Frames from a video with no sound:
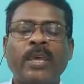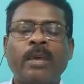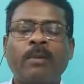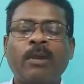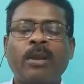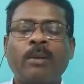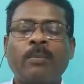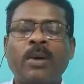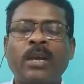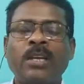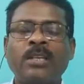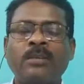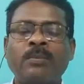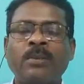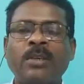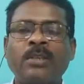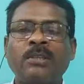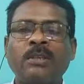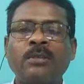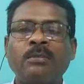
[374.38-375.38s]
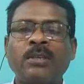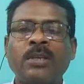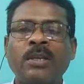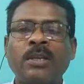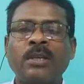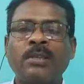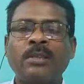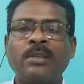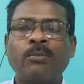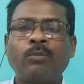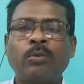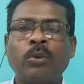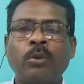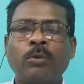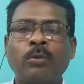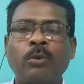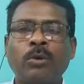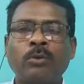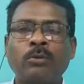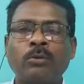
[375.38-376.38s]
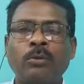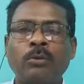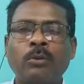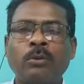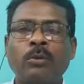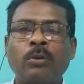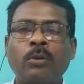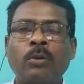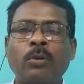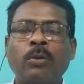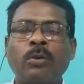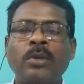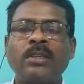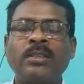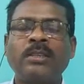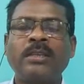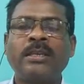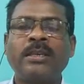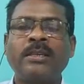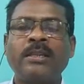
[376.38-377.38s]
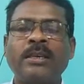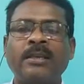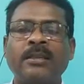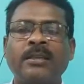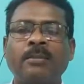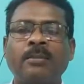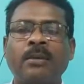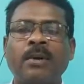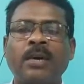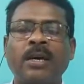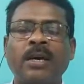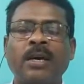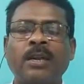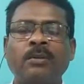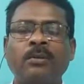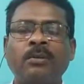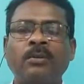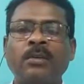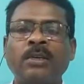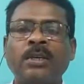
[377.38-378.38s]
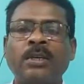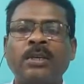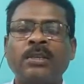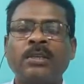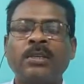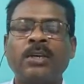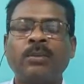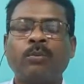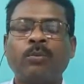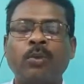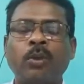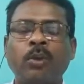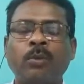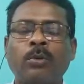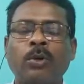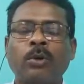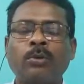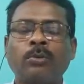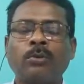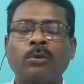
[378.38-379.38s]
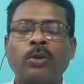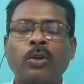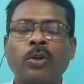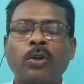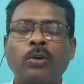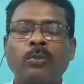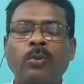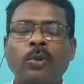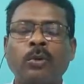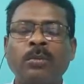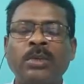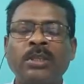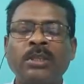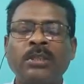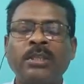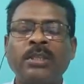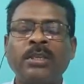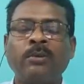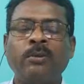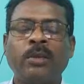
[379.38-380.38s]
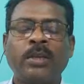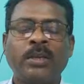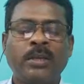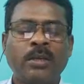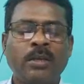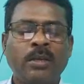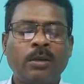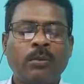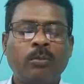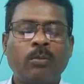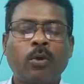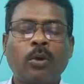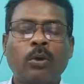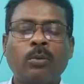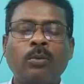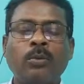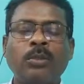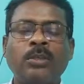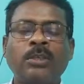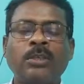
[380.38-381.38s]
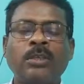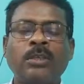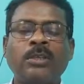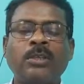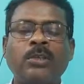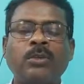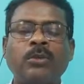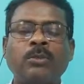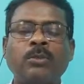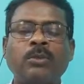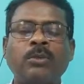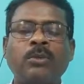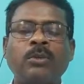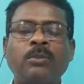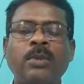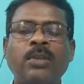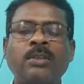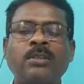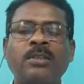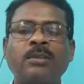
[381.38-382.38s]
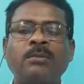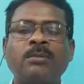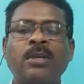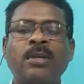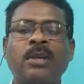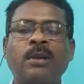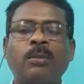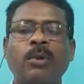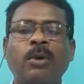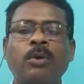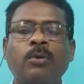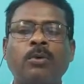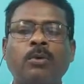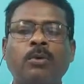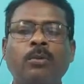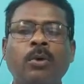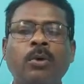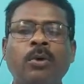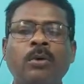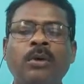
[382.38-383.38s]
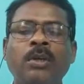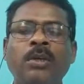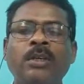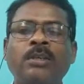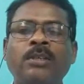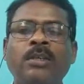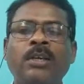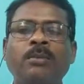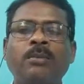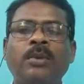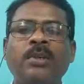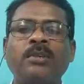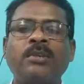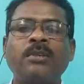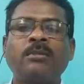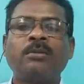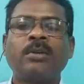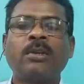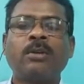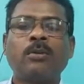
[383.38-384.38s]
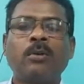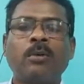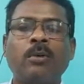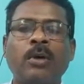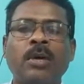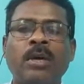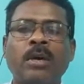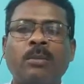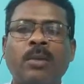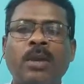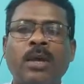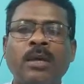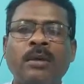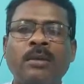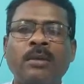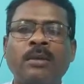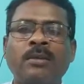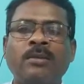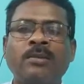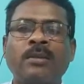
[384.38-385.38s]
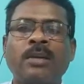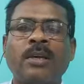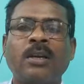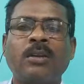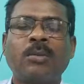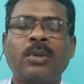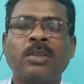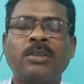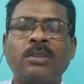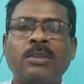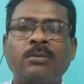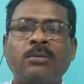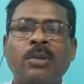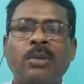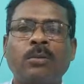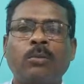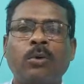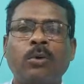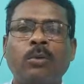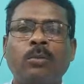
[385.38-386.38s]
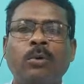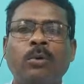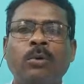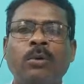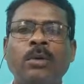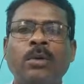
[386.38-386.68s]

এবারে ফার্স্ট প্রেসক্রিপশানের যে পরিবর্তনগুলো রোগীর দেহে দেখতে পাওয়া গেল সেই পরিবর্তনের ওপর ভিত্তি করে পরবর্তীতে যে সমস্ত প্রেসক্রিপশান আমরা করব সেই প্রেসক্রিপশানগুলোকে আমরা সেকেন্ড প্রেসক্রিপশান বলবো